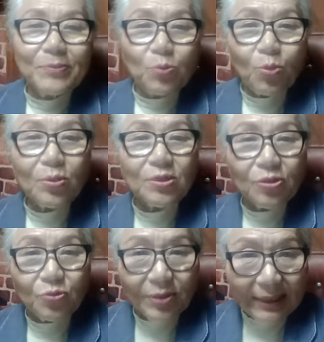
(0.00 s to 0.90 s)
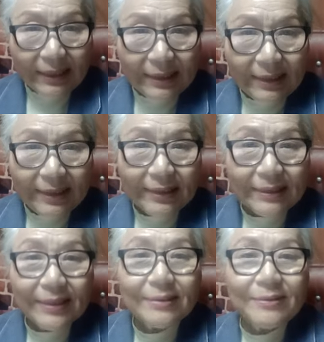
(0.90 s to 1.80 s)
돌로 쳐 죽이라
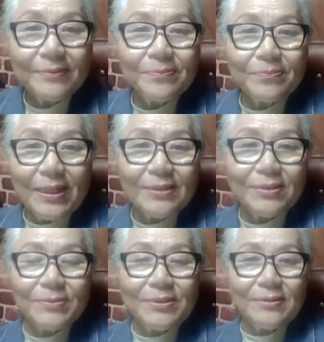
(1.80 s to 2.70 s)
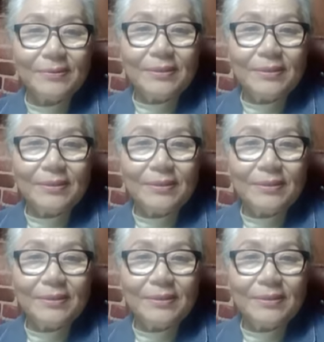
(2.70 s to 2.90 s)
라는 말씀을